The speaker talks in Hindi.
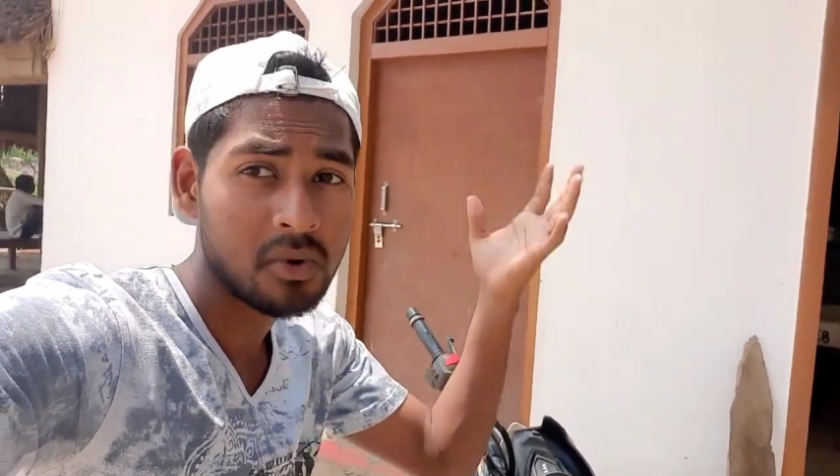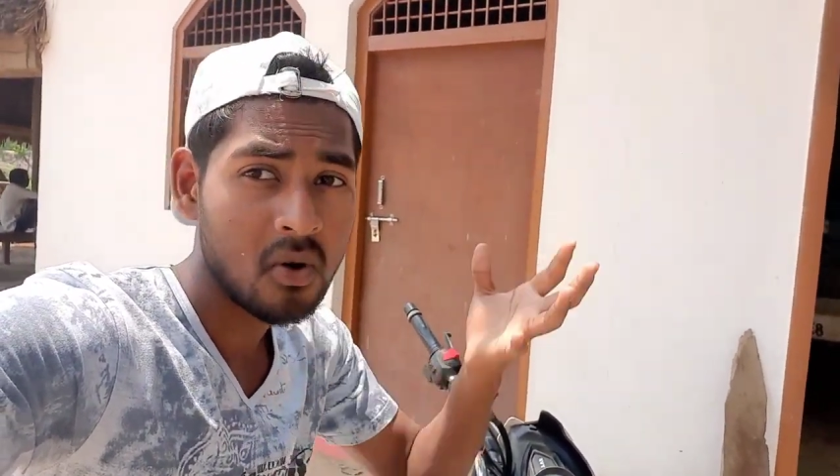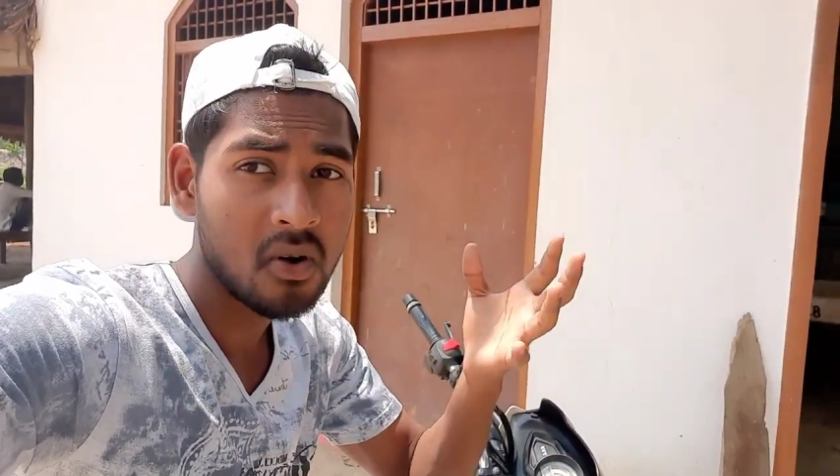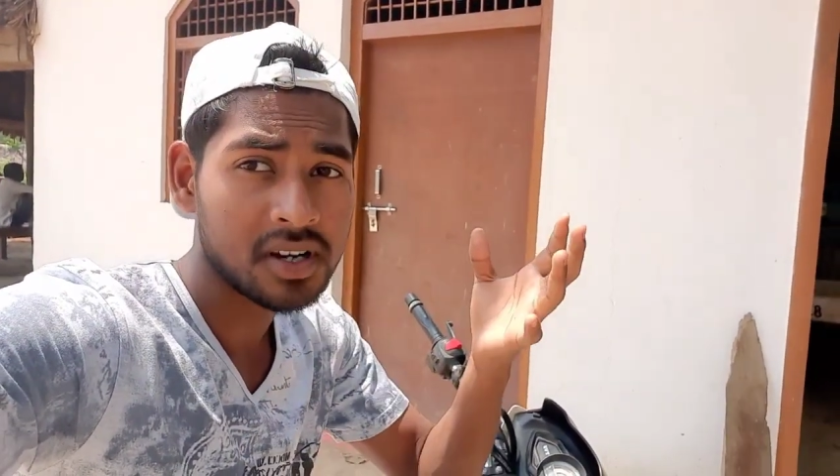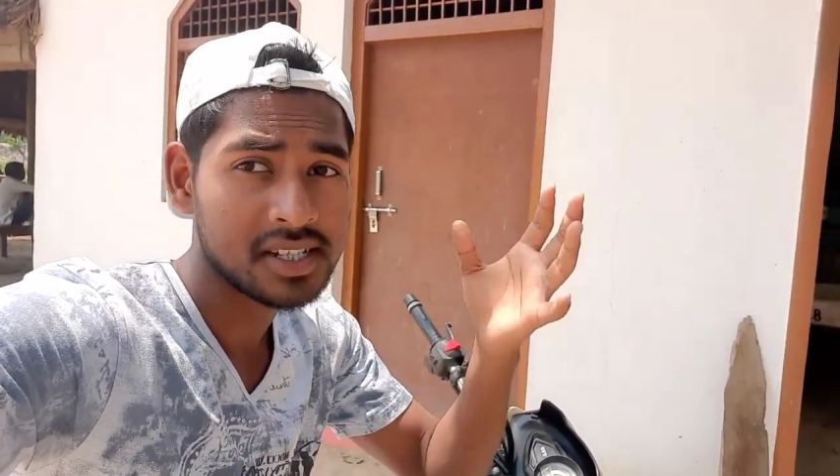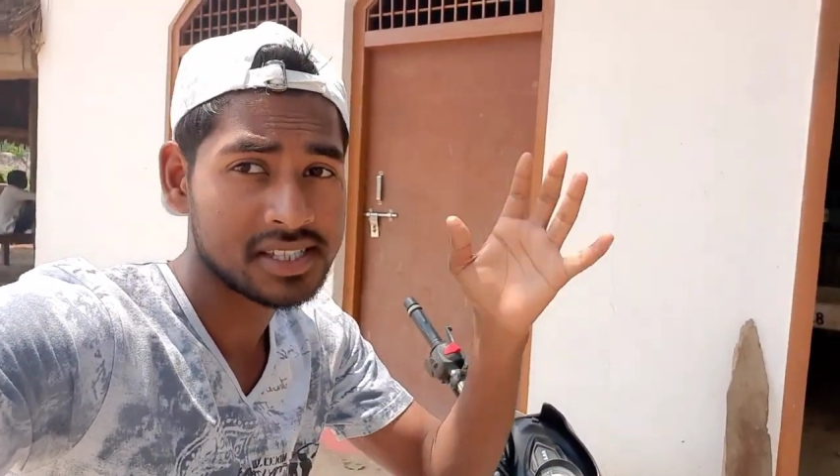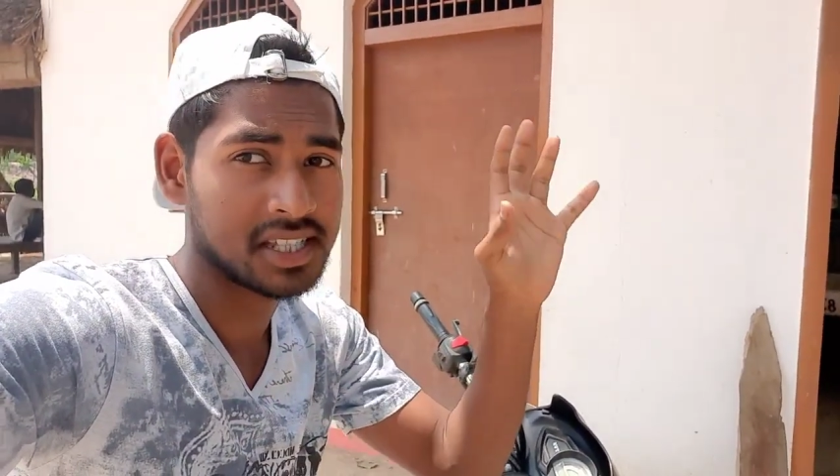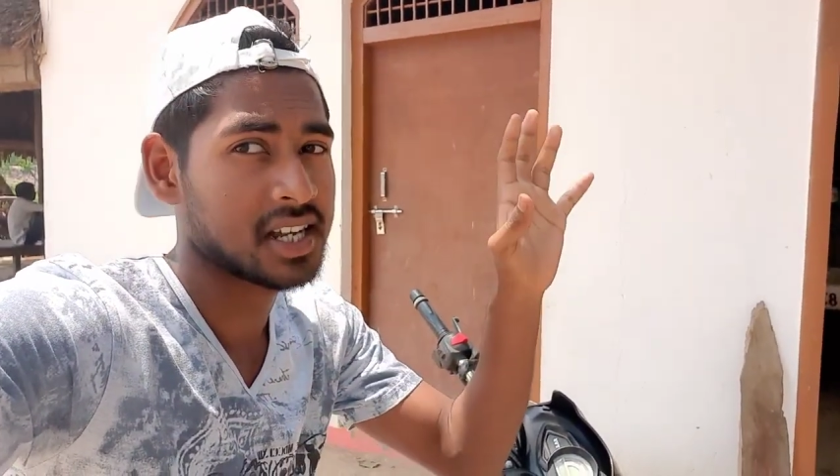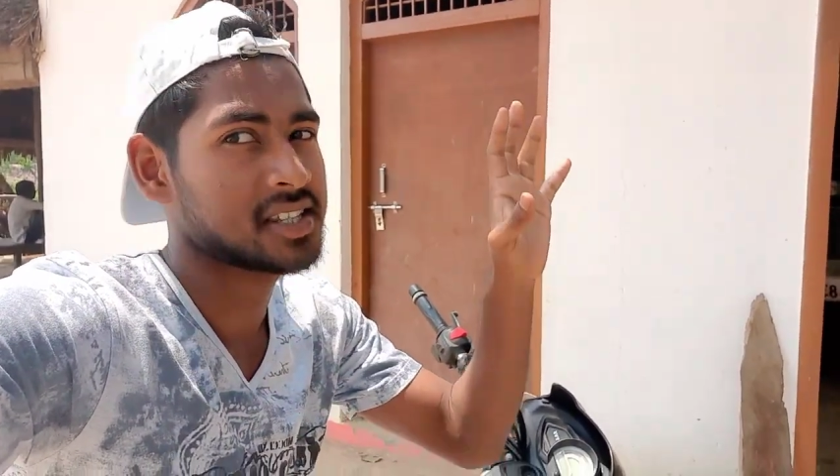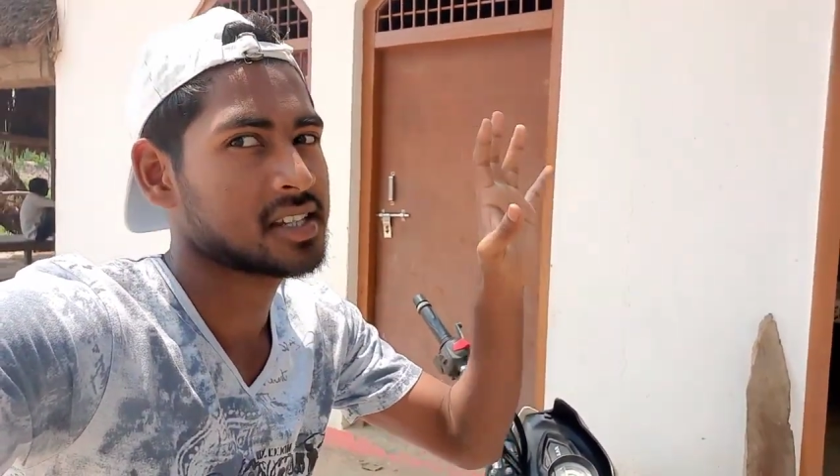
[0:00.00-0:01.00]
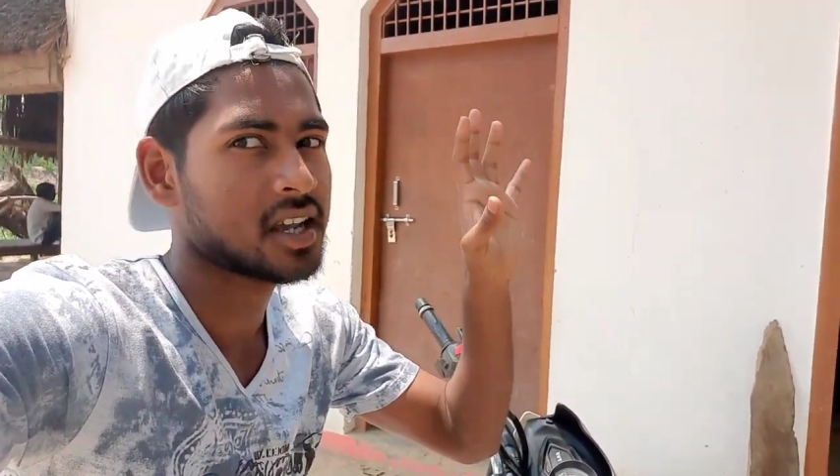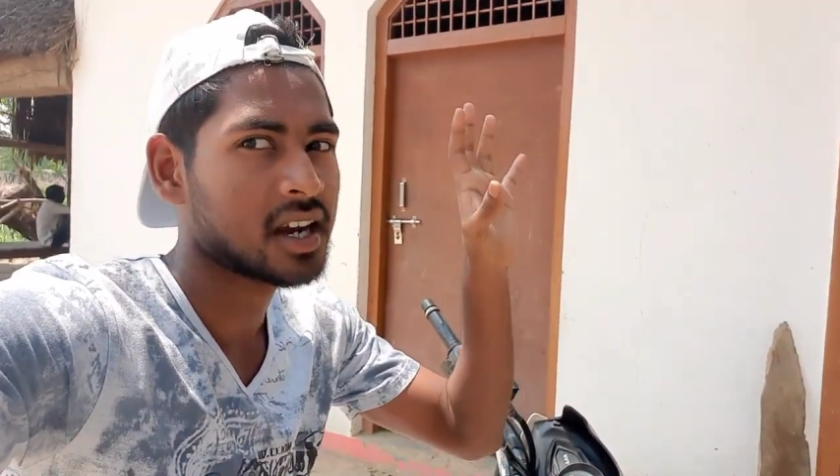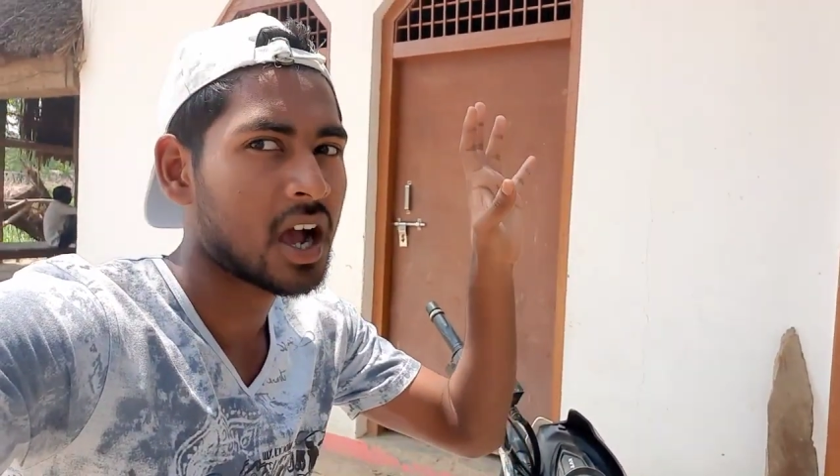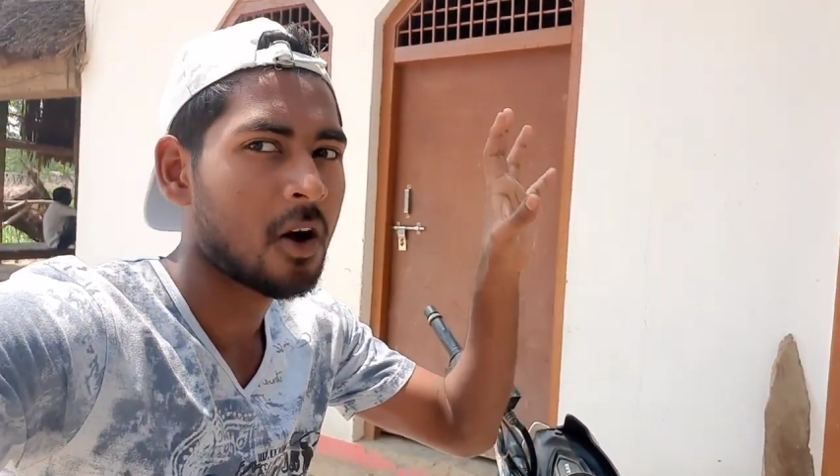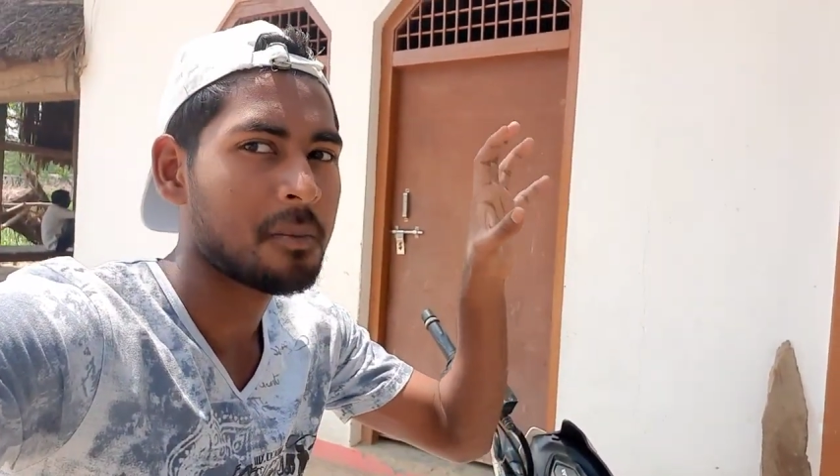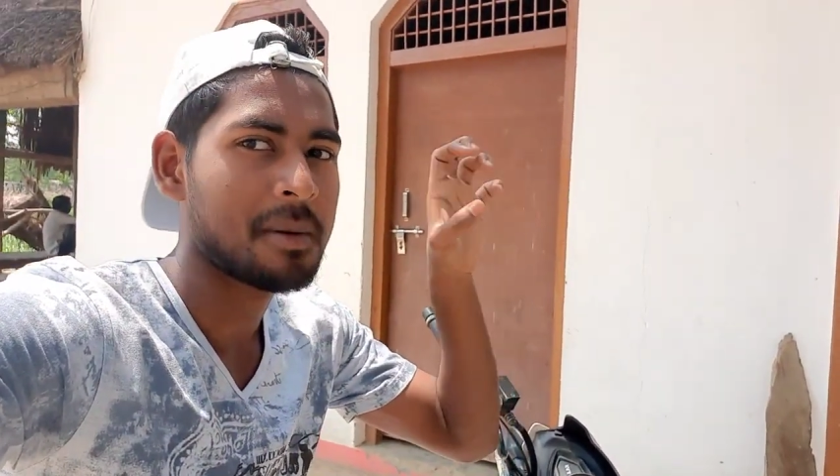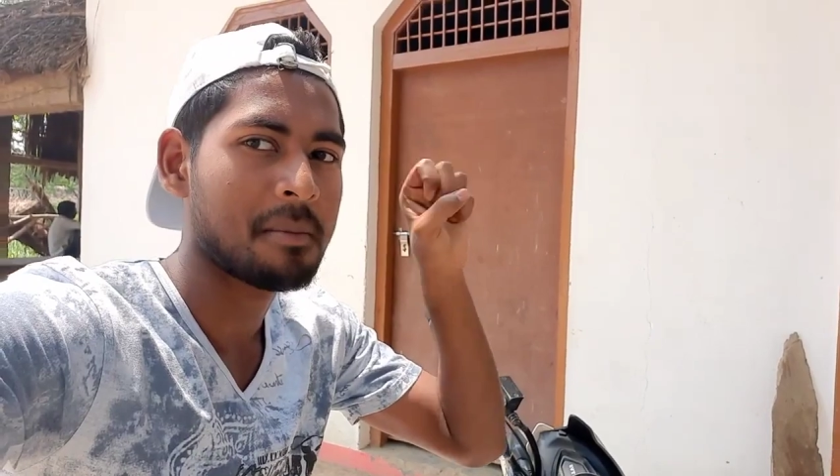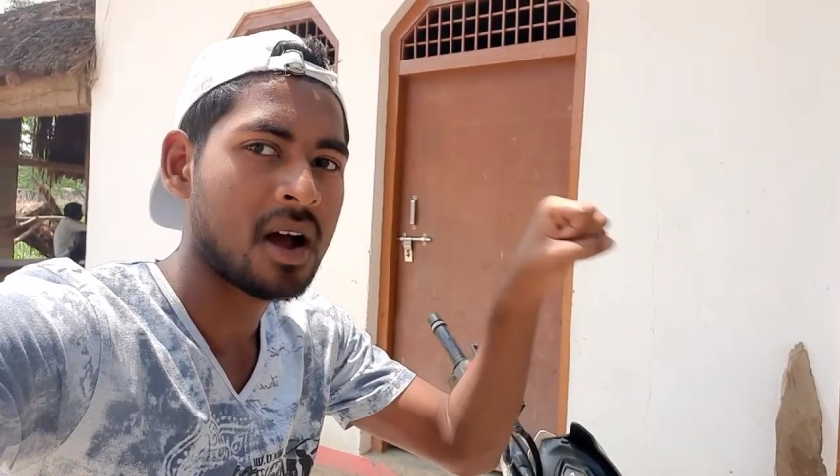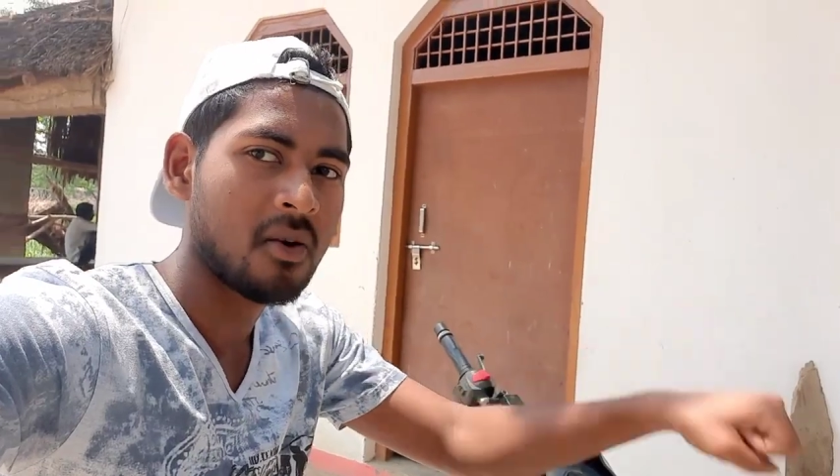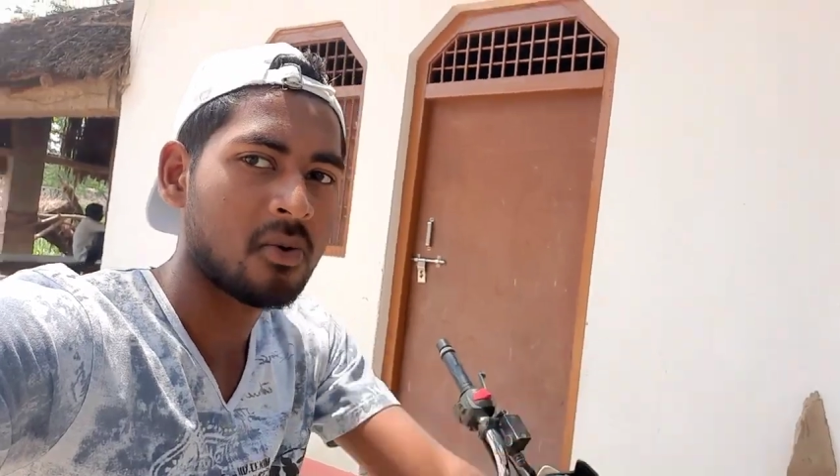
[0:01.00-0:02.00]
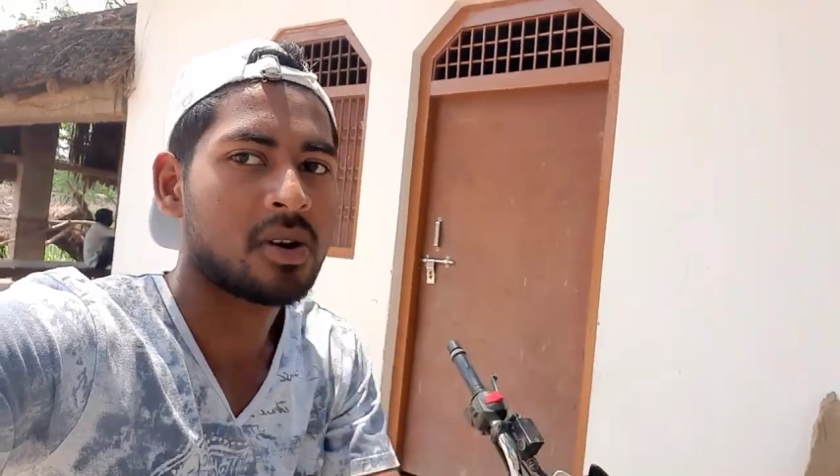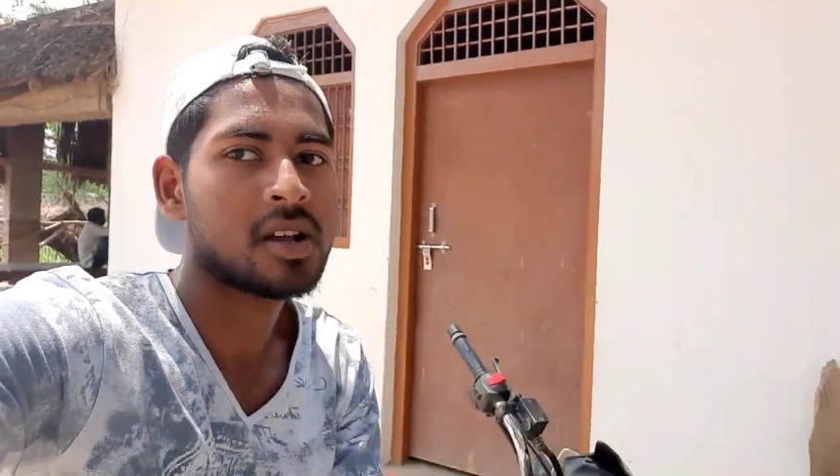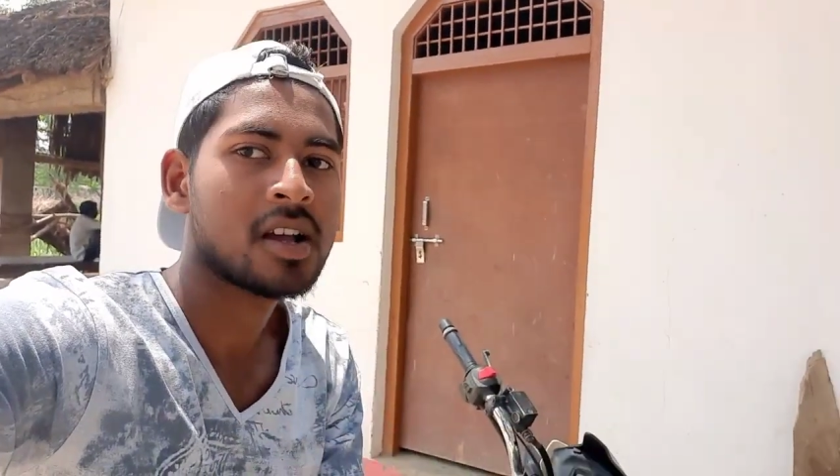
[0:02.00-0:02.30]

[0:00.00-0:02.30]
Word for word: ब्लॉक किस तरह से है गांव में माहौल